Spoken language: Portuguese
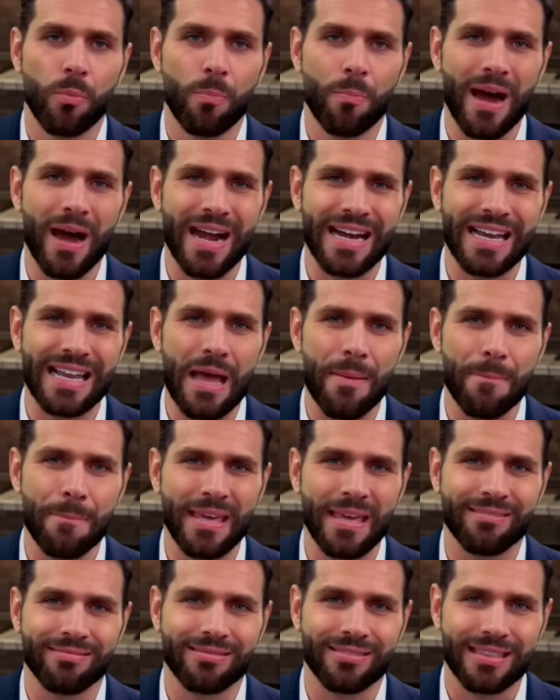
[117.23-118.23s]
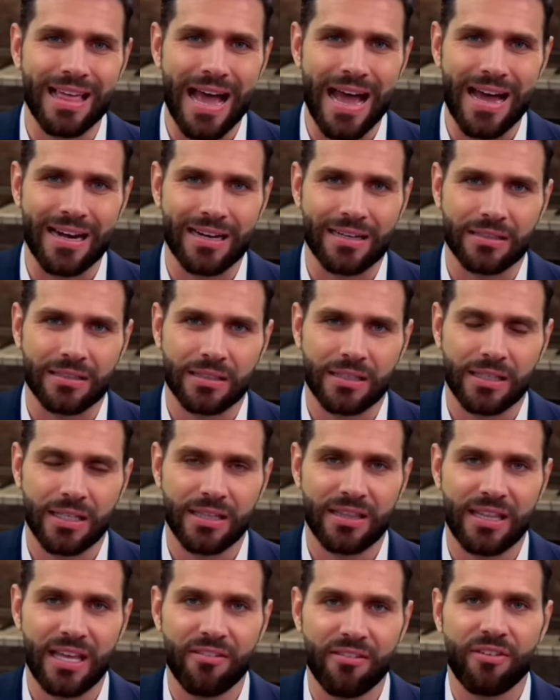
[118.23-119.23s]
o parlamentar
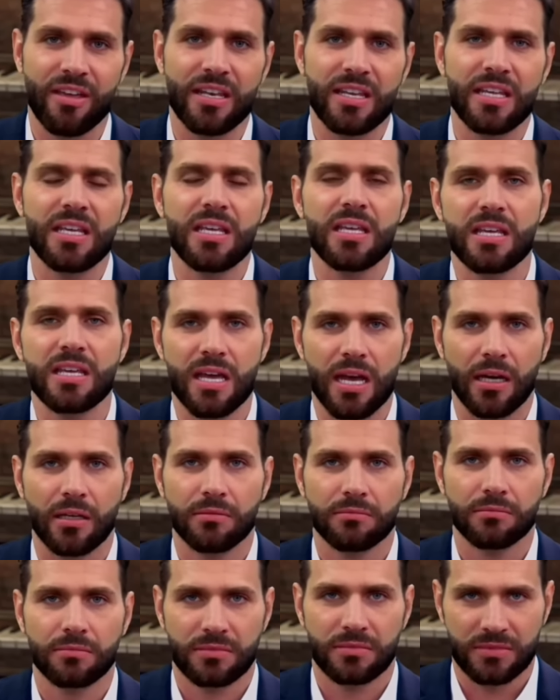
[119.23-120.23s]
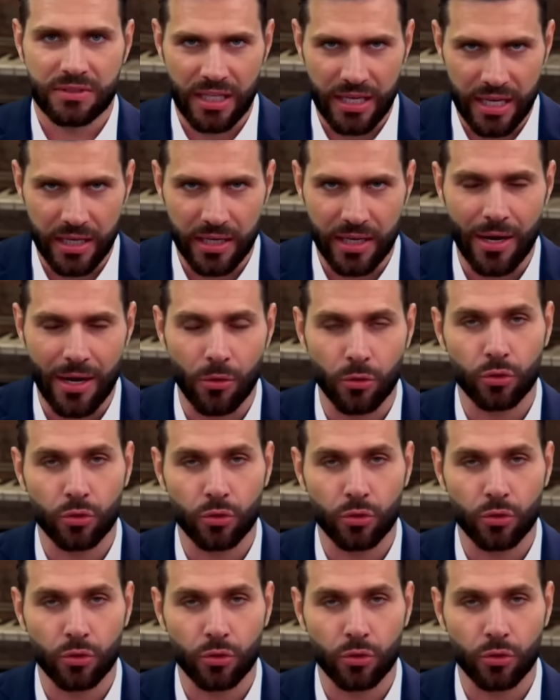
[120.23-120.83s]
que deveria ter a